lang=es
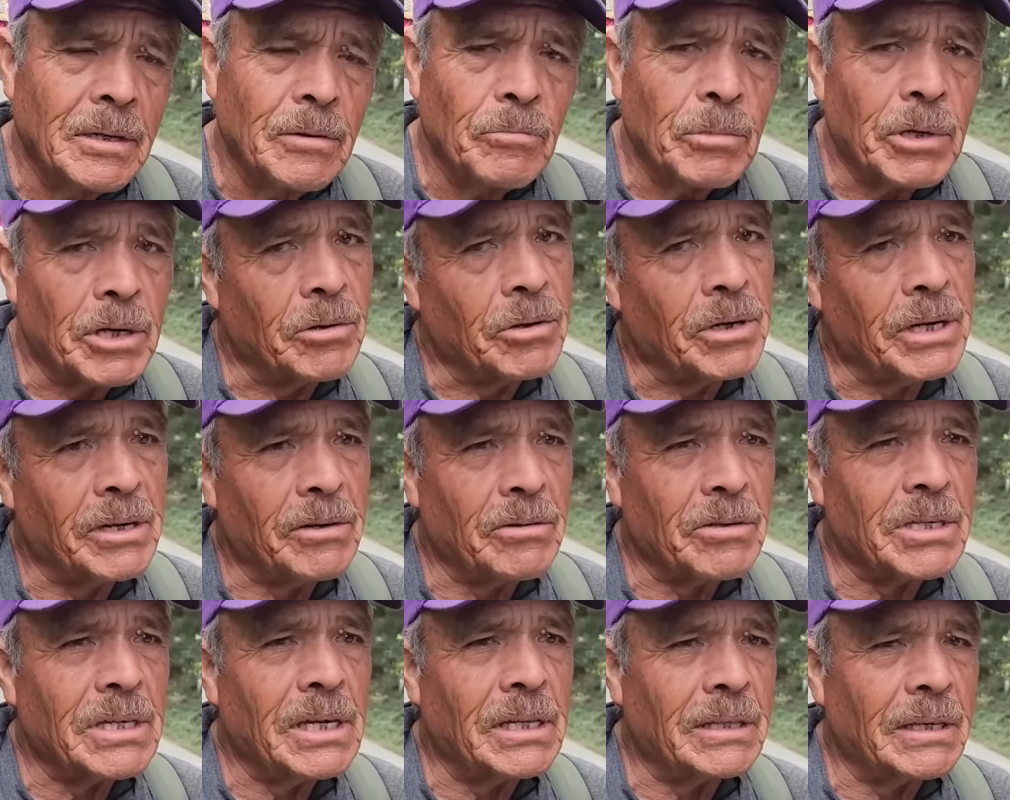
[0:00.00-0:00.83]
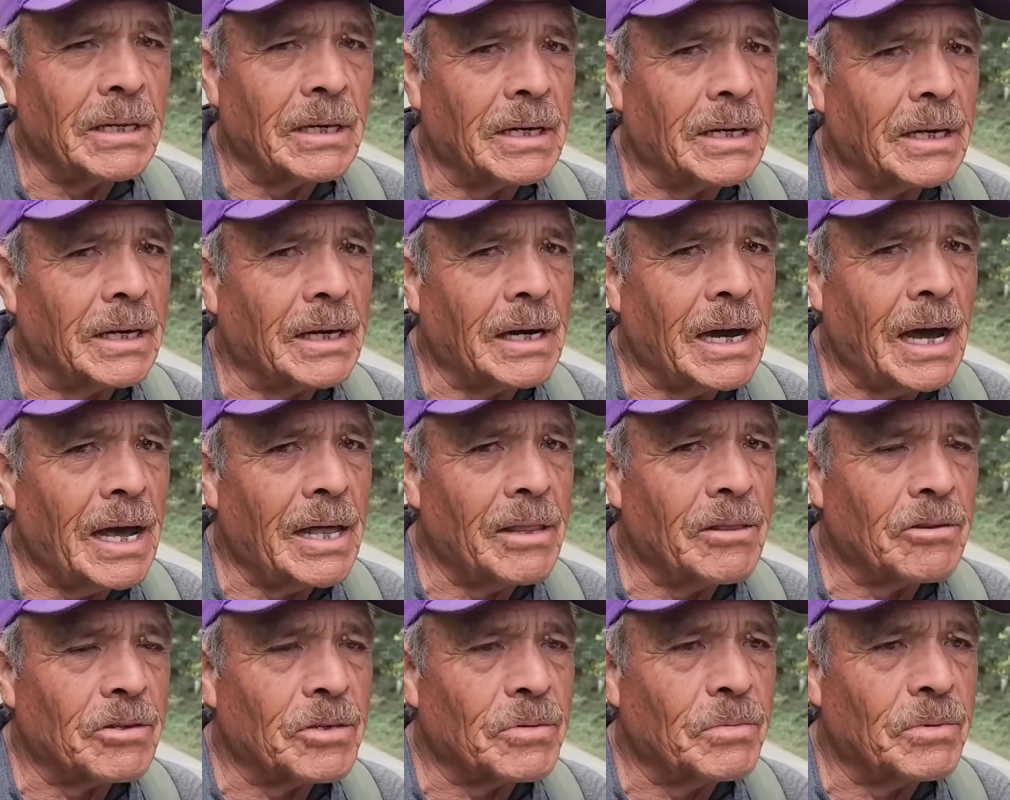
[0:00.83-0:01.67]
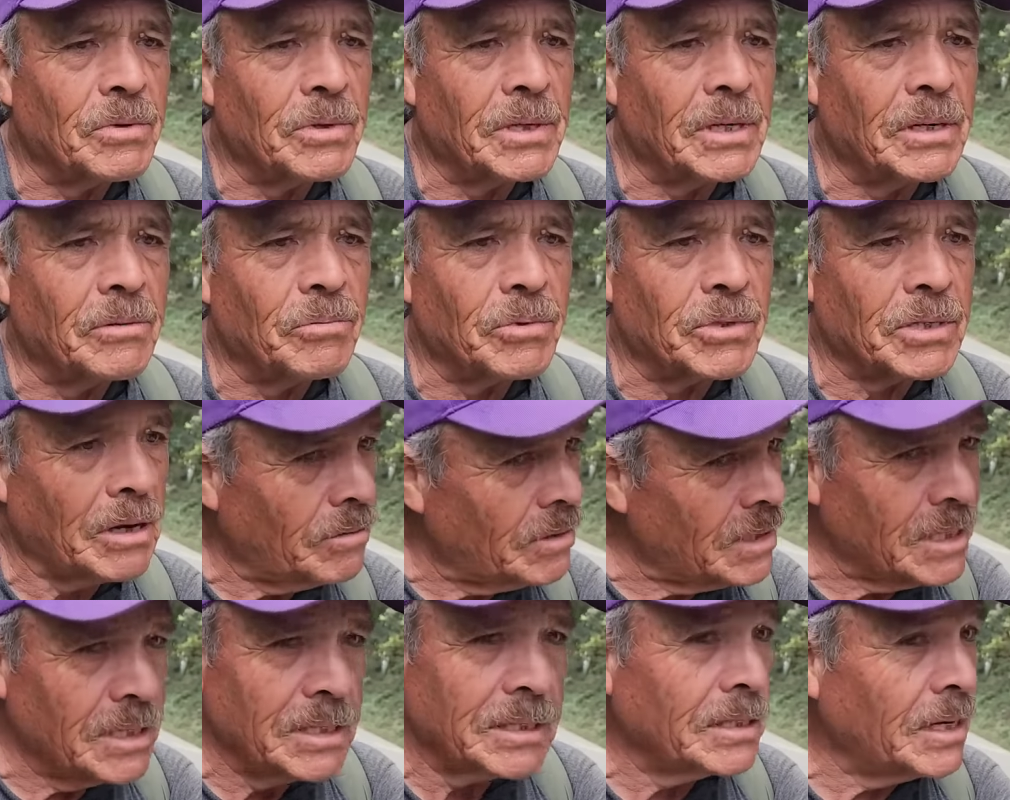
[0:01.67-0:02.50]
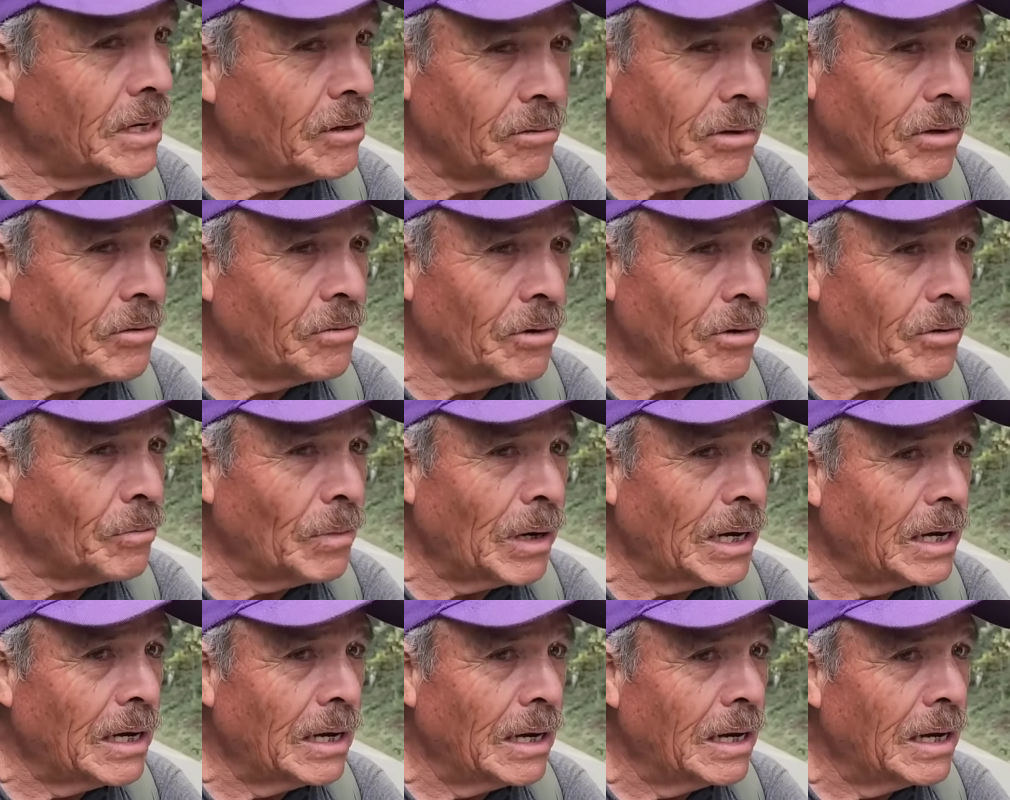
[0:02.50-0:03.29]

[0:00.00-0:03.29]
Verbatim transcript: pero que no sean tan cargados, porque pues a veces ya no hay forma.